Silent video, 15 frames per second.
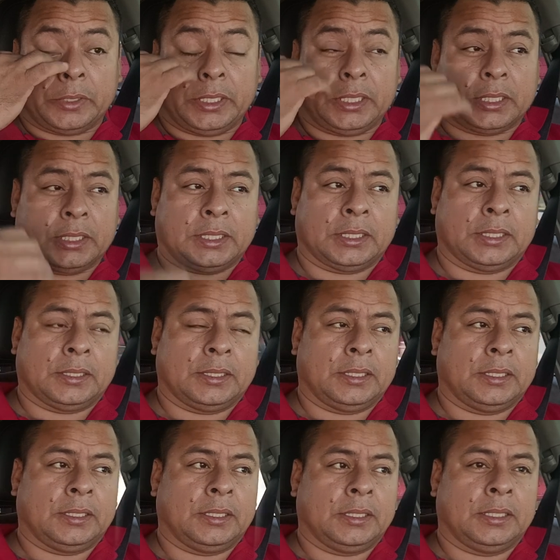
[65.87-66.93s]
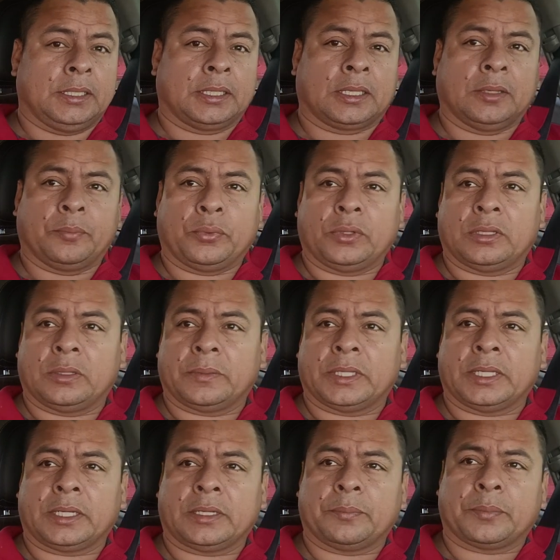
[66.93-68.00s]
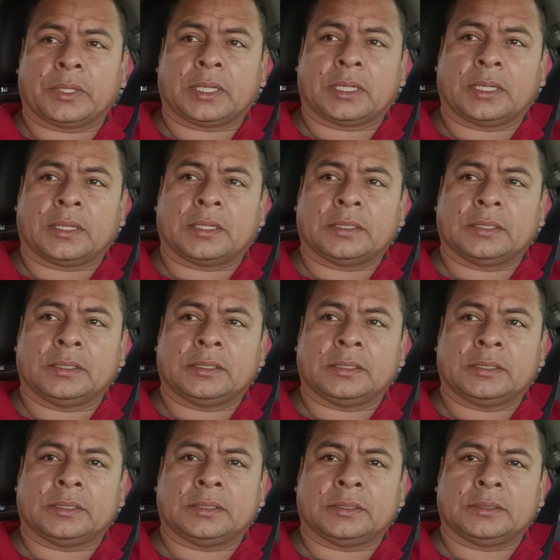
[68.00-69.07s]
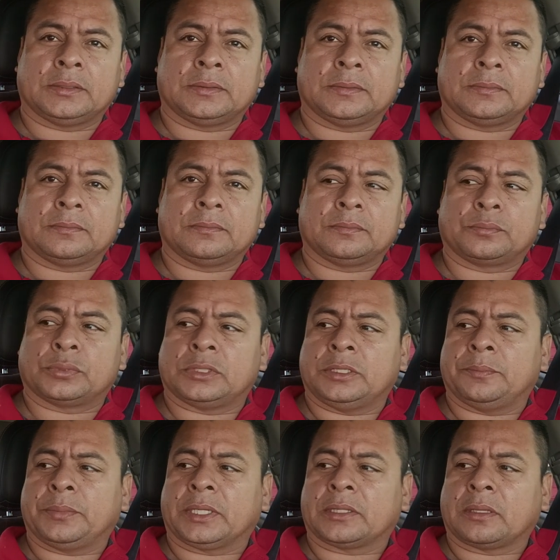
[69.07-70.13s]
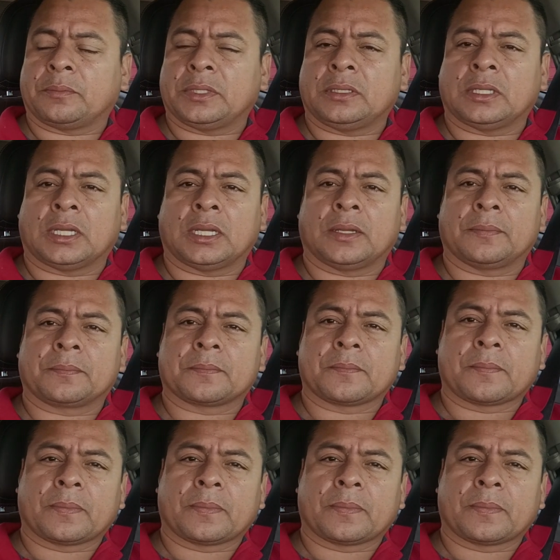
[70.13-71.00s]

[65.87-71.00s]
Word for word: a abrir el, equipo el DVR para eh, pues limpiar también la